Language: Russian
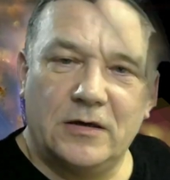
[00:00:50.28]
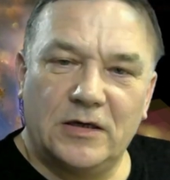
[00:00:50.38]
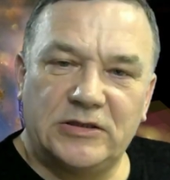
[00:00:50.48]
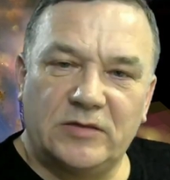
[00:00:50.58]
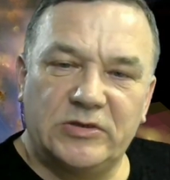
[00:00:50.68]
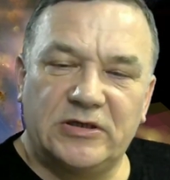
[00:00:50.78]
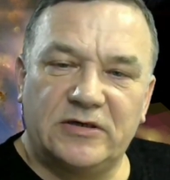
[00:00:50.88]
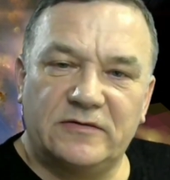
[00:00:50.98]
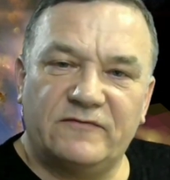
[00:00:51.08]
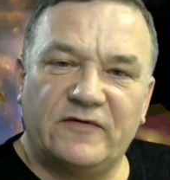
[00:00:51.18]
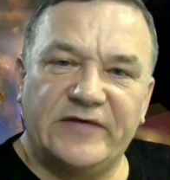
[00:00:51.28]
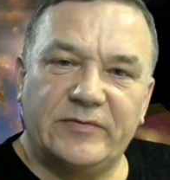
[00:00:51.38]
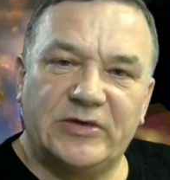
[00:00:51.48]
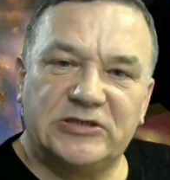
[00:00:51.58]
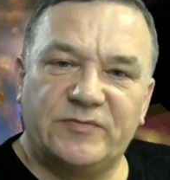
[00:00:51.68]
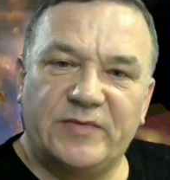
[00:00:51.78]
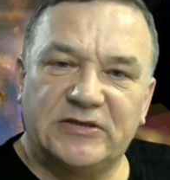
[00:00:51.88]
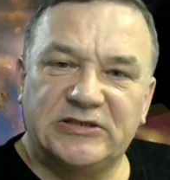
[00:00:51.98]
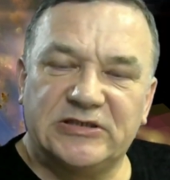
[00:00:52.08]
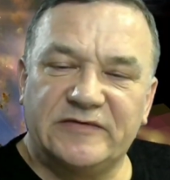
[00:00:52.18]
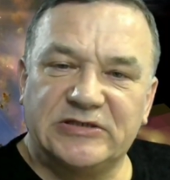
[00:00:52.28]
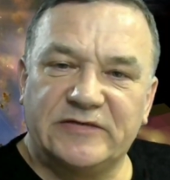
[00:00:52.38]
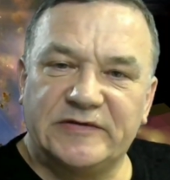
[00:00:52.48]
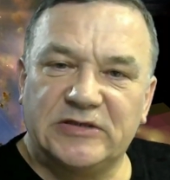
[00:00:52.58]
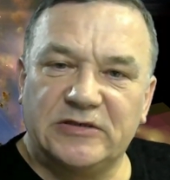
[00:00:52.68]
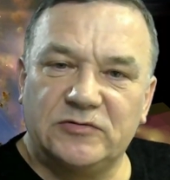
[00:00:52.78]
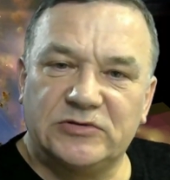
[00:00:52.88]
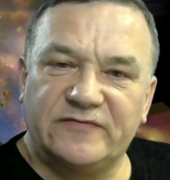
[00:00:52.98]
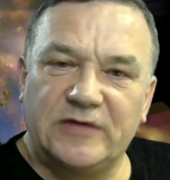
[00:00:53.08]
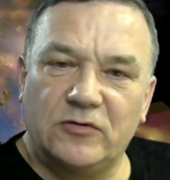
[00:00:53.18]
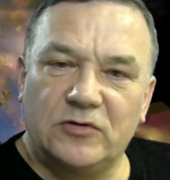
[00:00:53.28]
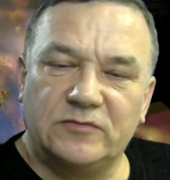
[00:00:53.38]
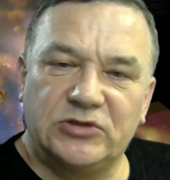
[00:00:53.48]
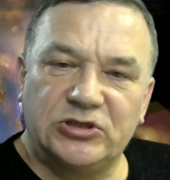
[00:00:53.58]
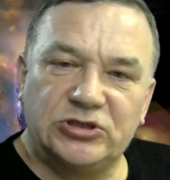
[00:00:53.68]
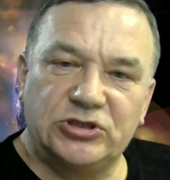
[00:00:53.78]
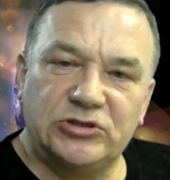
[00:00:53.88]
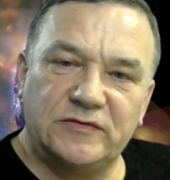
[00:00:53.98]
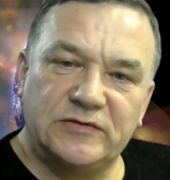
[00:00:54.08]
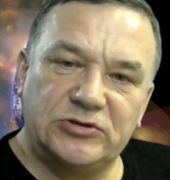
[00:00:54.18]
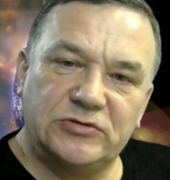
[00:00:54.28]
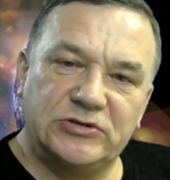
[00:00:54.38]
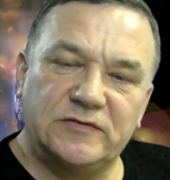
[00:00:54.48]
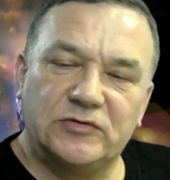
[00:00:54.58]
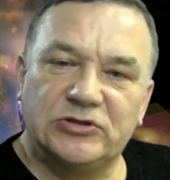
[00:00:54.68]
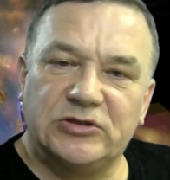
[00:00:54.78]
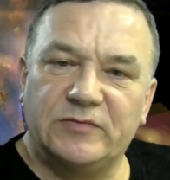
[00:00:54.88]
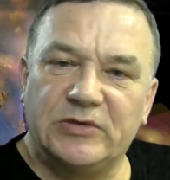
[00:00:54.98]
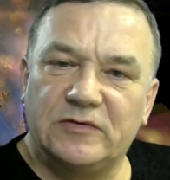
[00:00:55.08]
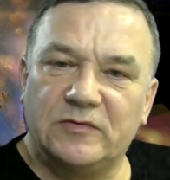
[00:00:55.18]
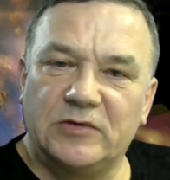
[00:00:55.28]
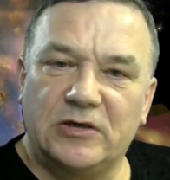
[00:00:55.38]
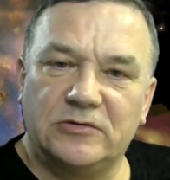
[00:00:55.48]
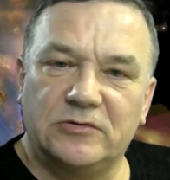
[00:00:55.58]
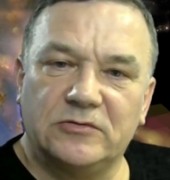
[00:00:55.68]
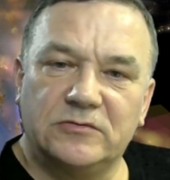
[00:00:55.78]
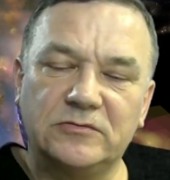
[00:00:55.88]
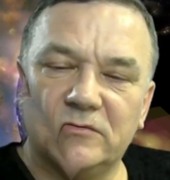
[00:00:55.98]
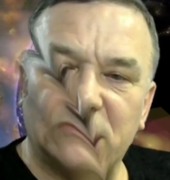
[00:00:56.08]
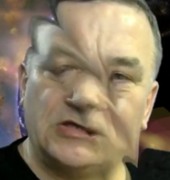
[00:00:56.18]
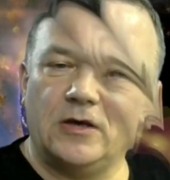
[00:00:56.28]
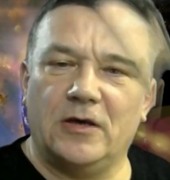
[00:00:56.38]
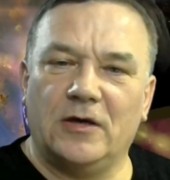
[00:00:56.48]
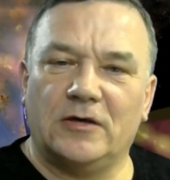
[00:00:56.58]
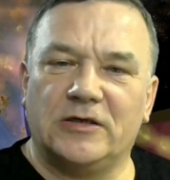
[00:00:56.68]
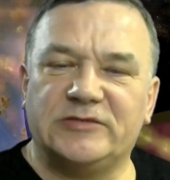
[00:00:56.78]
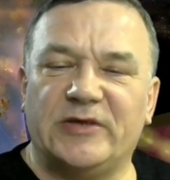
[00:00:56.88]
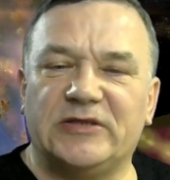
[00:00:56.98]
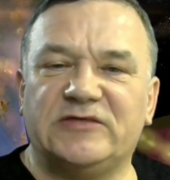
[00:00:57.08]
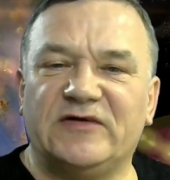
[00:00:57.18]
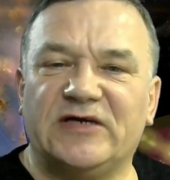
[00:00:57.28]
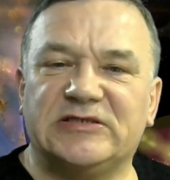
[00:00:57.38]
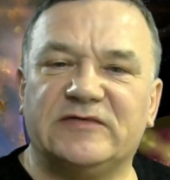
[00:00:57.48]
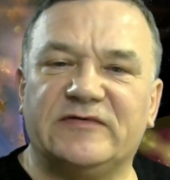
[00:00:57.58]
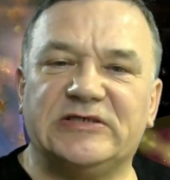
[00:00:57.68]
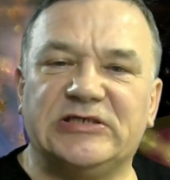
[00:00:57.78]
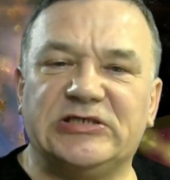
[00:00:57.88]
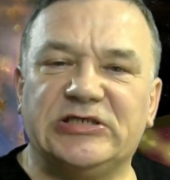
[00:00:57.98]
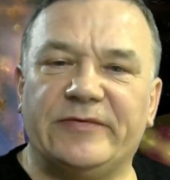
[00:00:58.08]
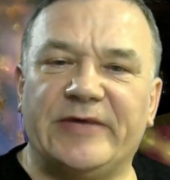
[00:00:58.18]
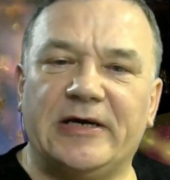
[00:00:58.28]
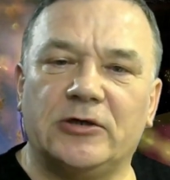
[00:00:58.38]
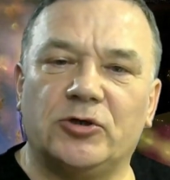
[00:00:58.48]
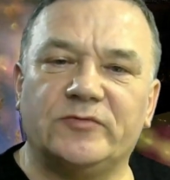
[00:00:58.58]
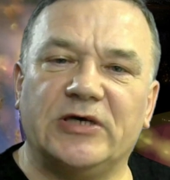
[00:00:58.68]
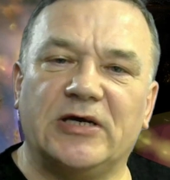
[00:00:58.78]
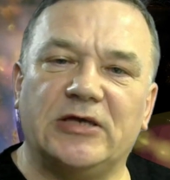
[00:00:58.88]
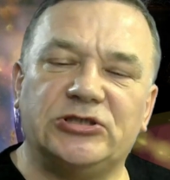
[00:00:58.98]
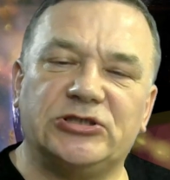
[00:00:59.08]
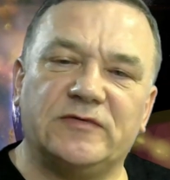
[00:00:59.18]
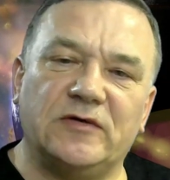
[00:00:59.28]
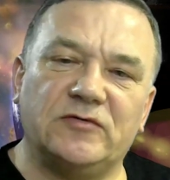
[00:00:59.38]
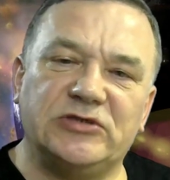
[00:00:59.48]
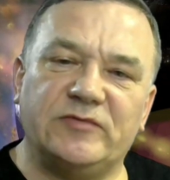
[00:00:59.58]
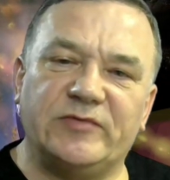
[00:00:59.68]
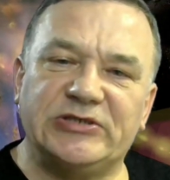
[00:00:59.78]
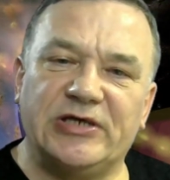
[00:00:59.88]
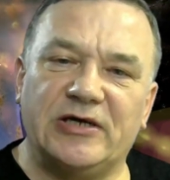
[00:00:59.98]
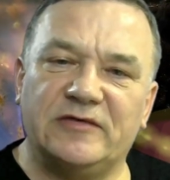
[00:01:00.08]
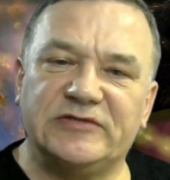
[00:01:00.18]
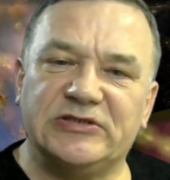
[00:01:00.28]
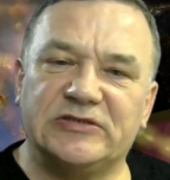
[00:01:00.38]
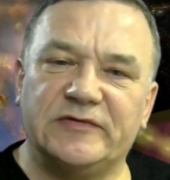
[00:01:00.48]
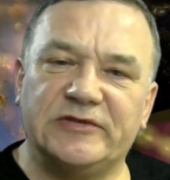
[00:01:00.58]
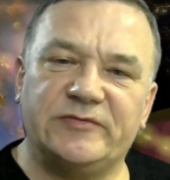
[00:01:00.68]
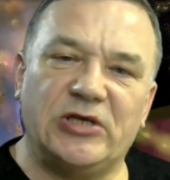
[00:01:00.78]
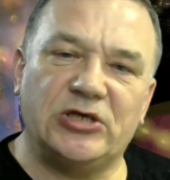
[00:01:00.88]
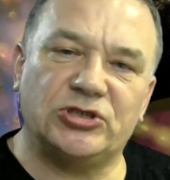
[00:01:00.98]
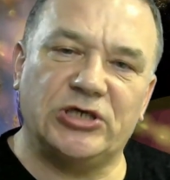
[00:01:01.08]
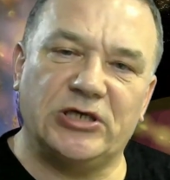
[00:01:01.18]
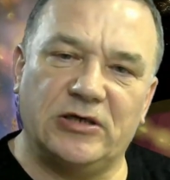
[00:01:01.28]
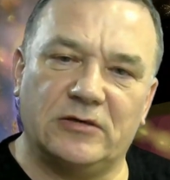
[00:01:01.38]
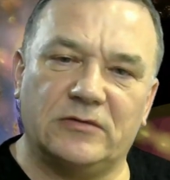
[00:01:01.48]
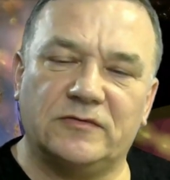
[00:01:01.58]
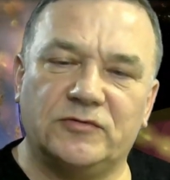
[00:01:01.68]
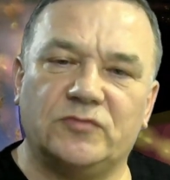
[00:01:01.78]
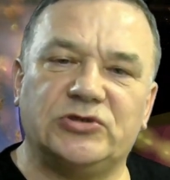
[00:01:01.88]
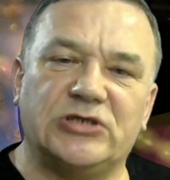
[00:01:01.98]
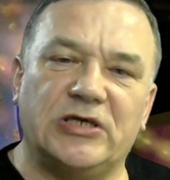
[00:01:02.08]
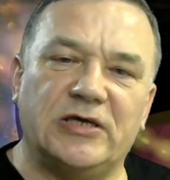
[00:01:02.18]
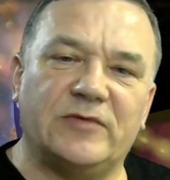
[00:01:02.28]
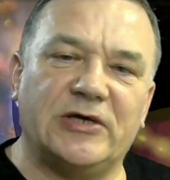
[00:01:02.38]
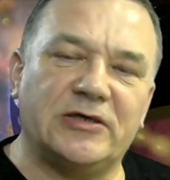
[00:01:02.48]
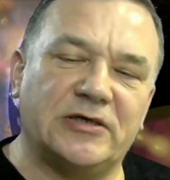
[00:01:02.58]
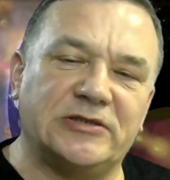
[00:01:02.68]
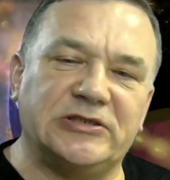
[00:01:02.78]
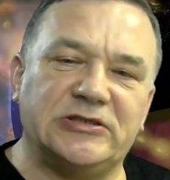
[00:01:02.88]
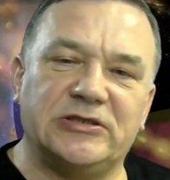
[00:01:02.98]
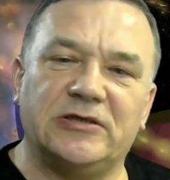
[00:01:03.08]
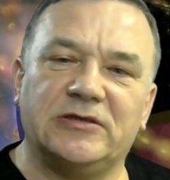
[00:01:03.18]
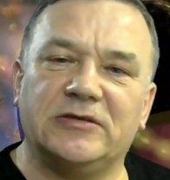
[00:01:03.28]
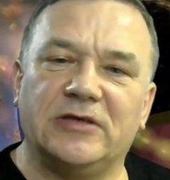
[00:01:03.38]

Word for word: Это было во время распада Советского Союза в далеком 1991 году. Распалась финансовая система, и огромное количество людей потеряли все свои сбережения, в том числе и мои родители.